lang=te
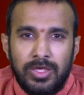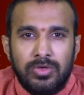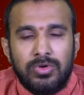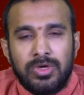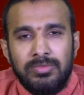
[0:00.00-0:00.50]

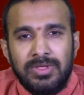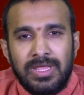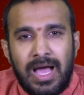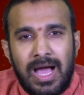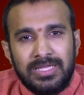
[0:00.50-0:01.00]
ఇంకొకరి మీద
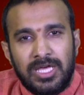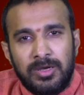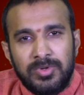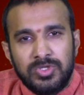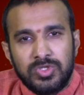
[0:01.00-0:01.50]

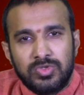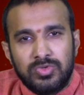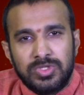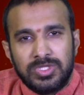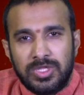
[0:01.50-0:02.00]
ఆధారపడి
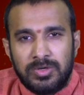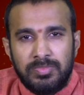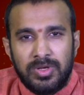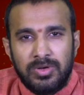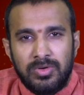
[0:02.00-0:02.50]
చేసుకున్న
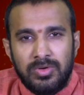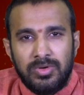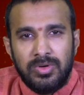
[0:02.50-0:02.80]
సందర్భంలో